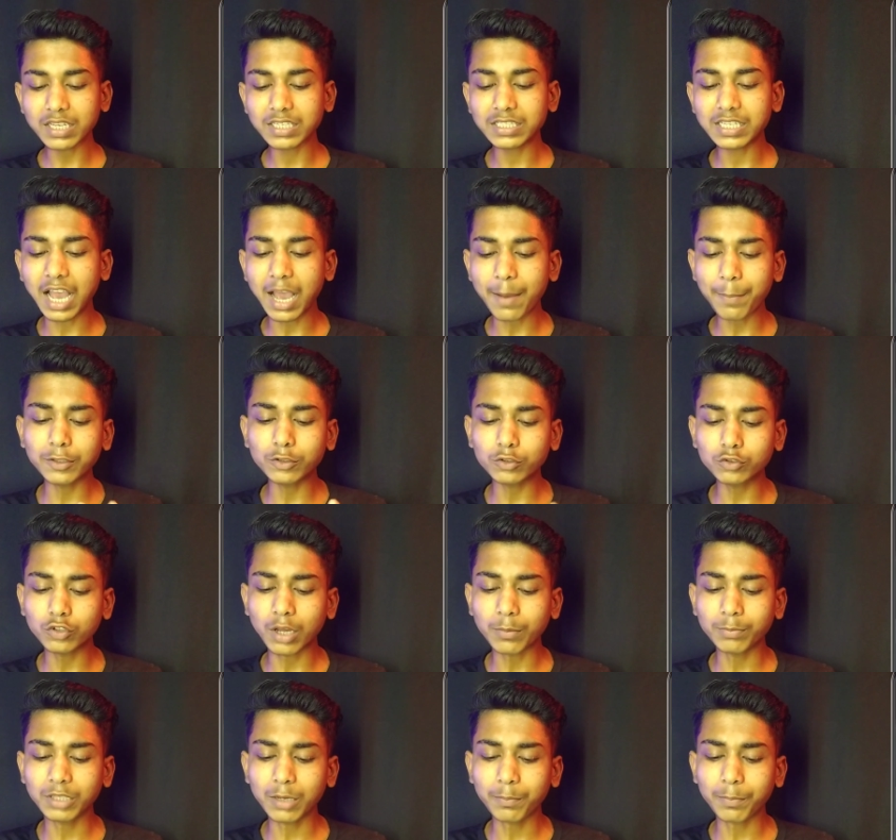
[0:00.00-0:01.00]
यहाँ पर
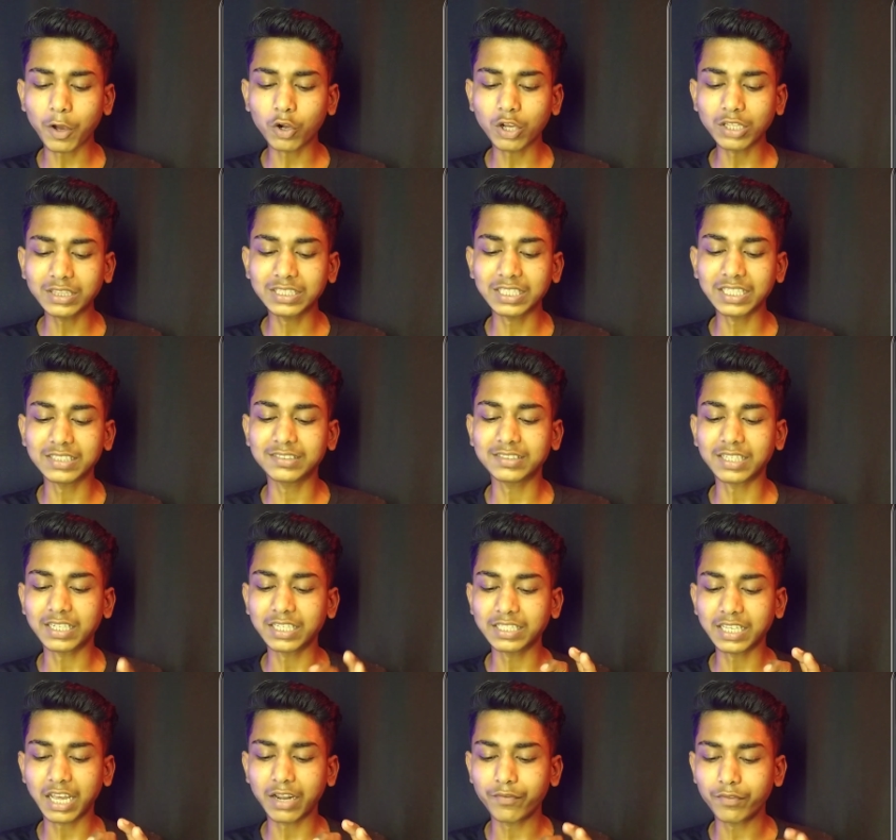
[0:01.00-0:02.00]
दोस्तों आप देख पाओगे
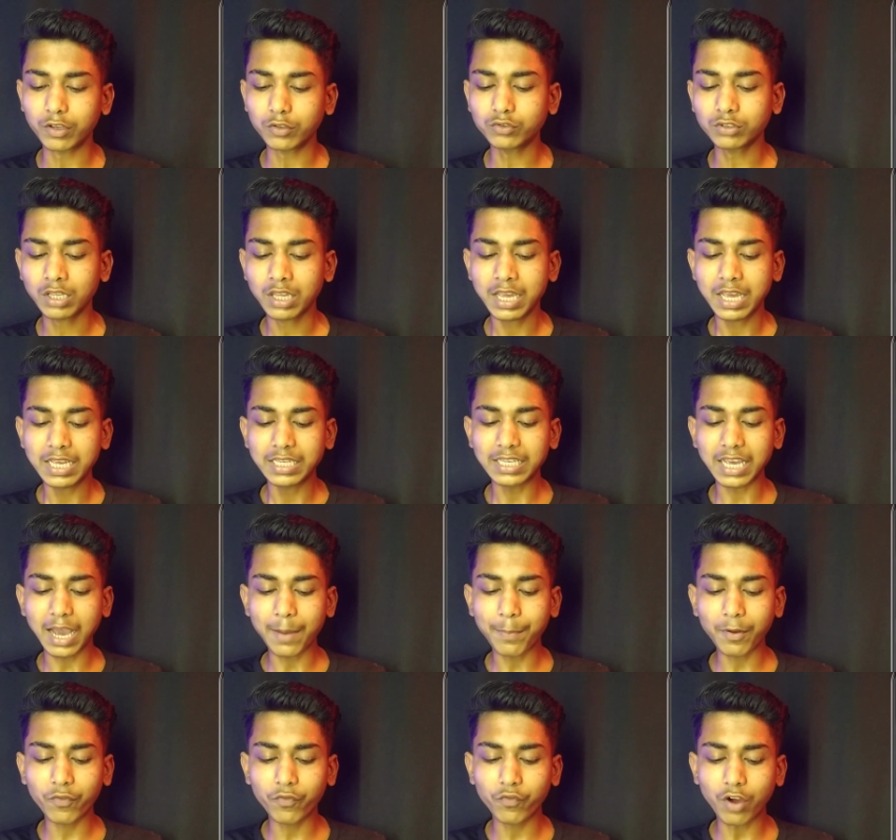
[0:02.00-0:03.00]
तिरसठ हज़ार व्यूज़
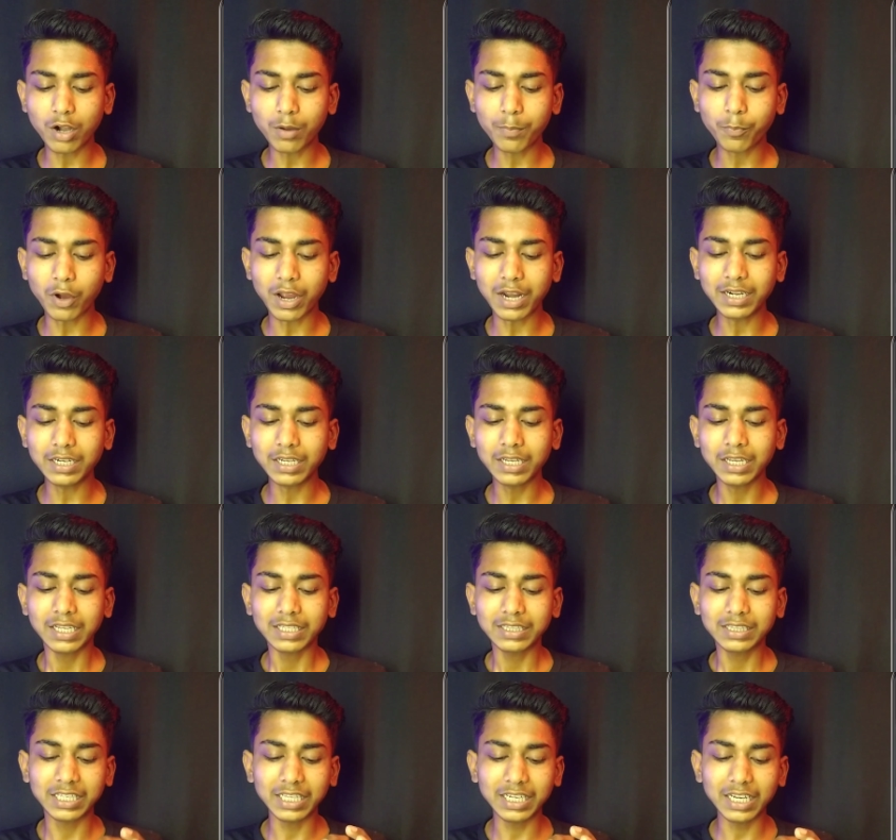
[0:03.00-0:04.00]
यहाँ पर वन पॉइंट
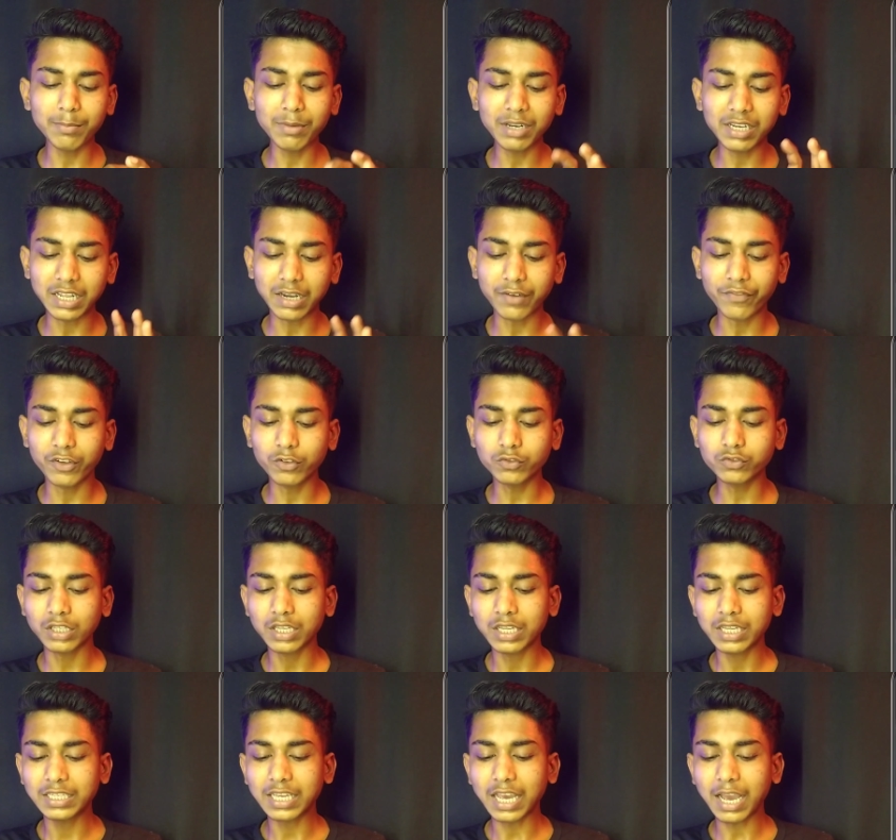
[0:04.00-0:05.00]
थ्री मिलियन व्यूज़
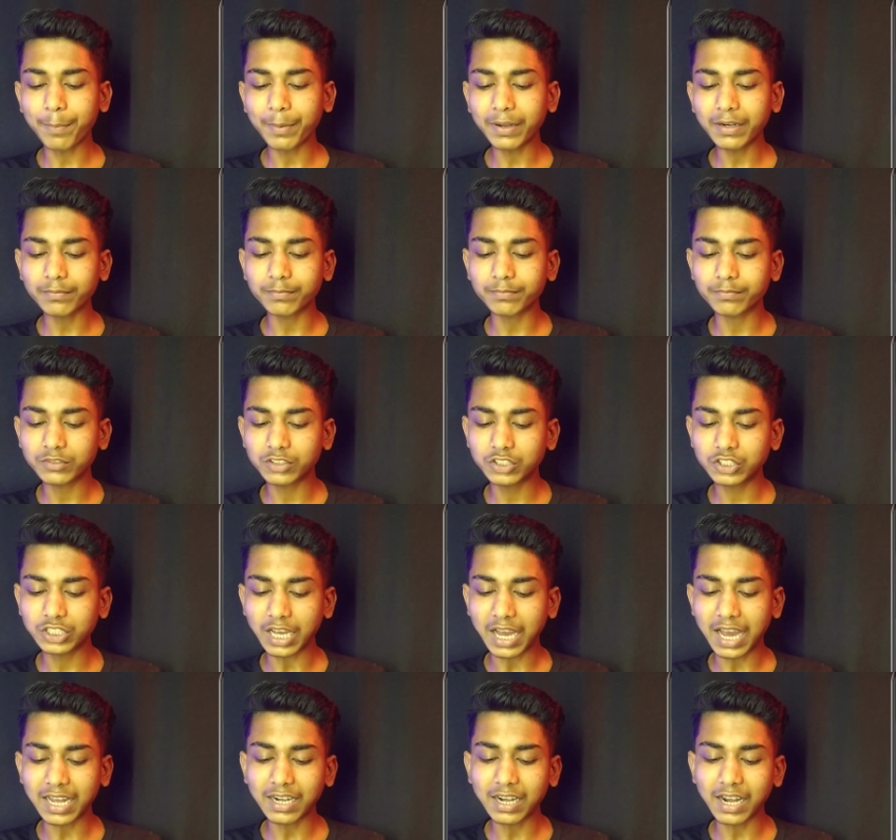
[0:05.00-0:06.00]
यहाँ पर
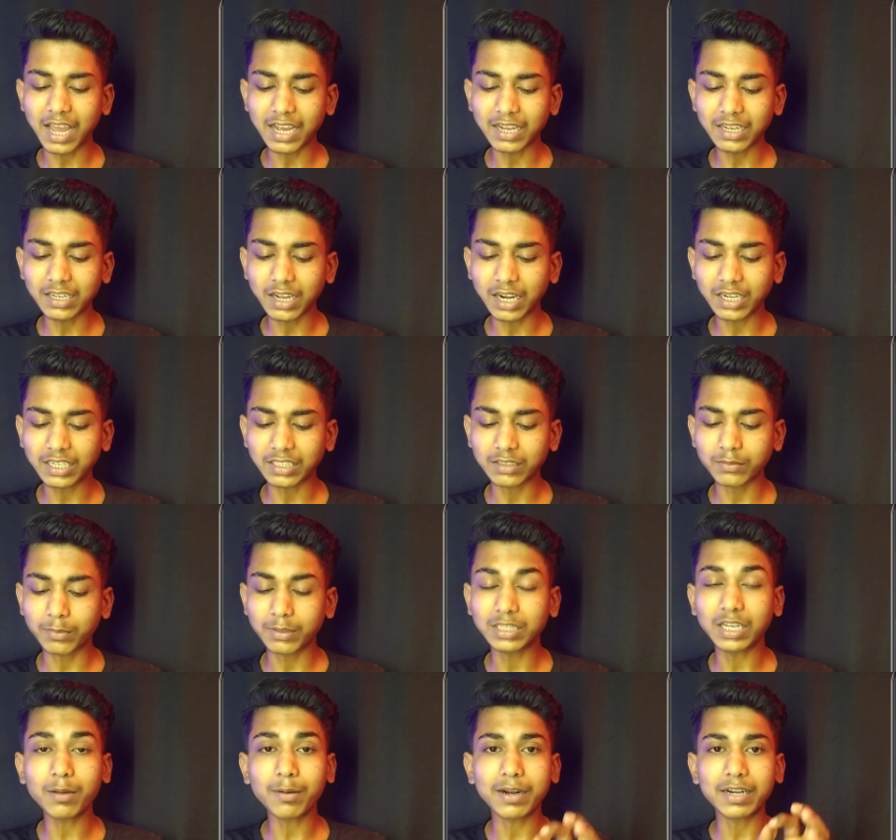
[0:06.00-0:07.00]
चार लाख
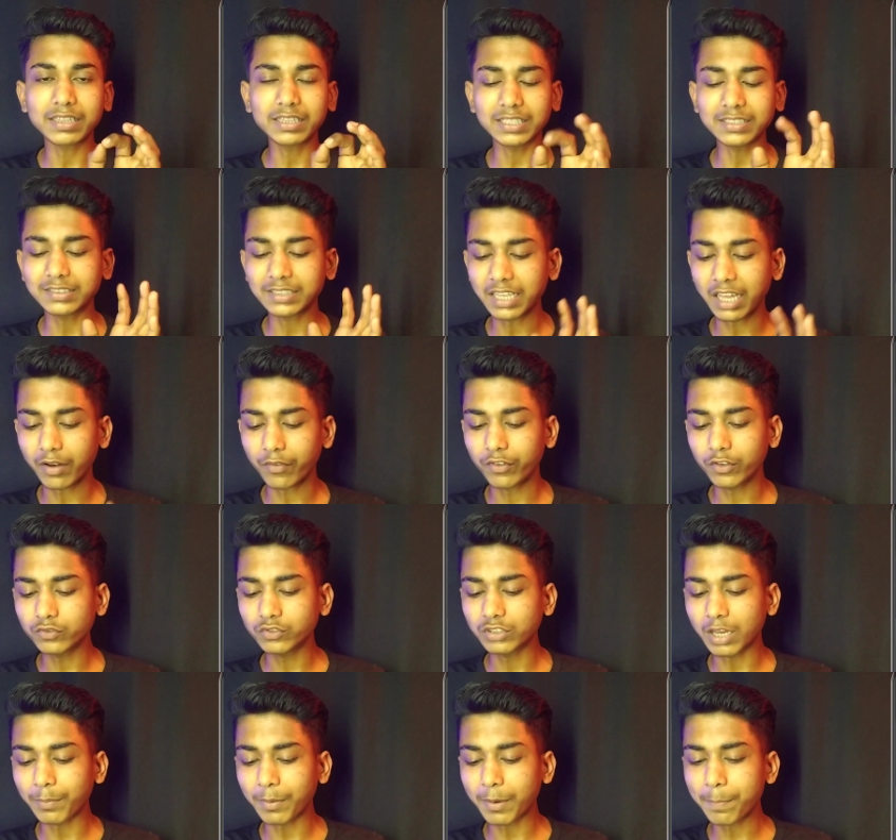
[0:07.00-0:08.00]
मतलब अड़तीस हज़ार
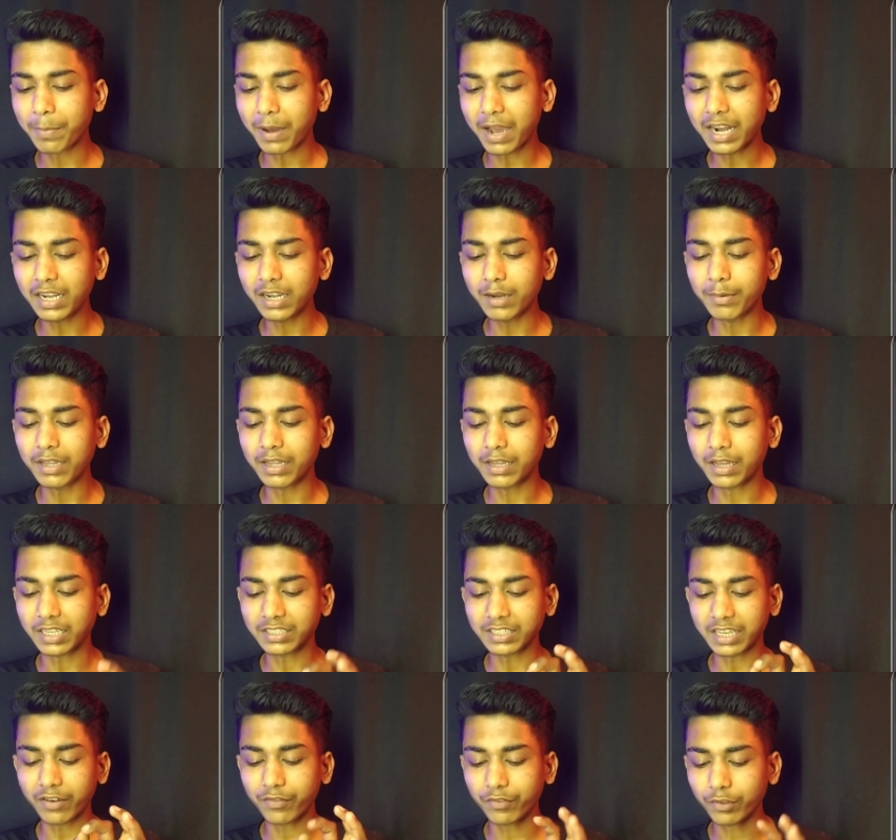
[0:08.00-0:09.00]
व्यूज़ यहाँ पर बानवे
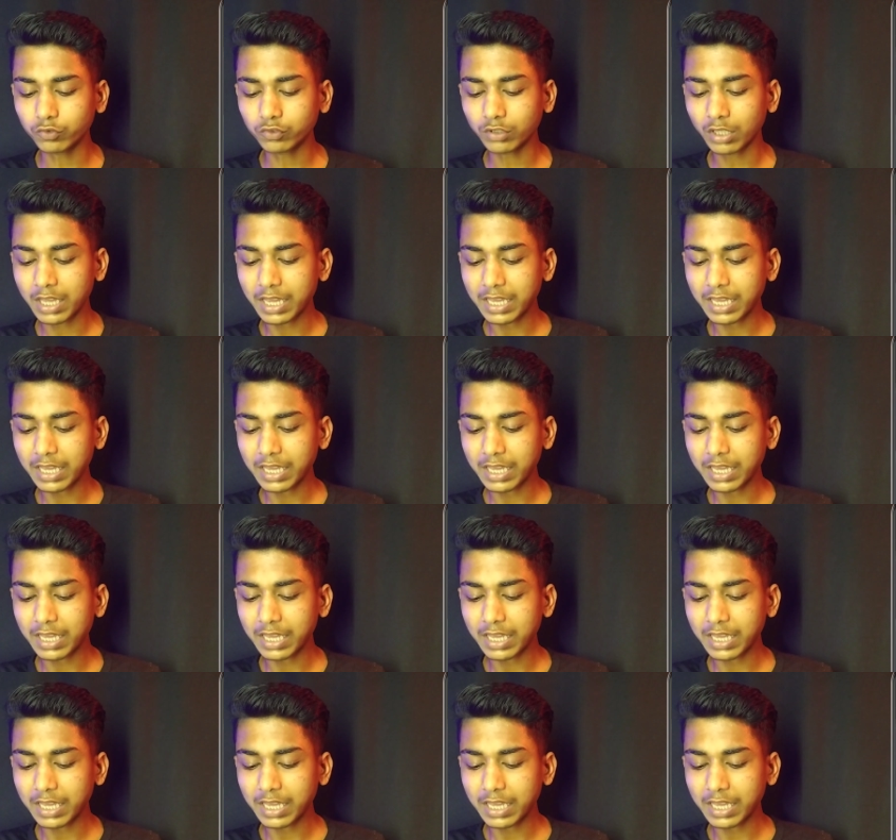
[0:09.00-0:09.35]
हज़ार व्यूज़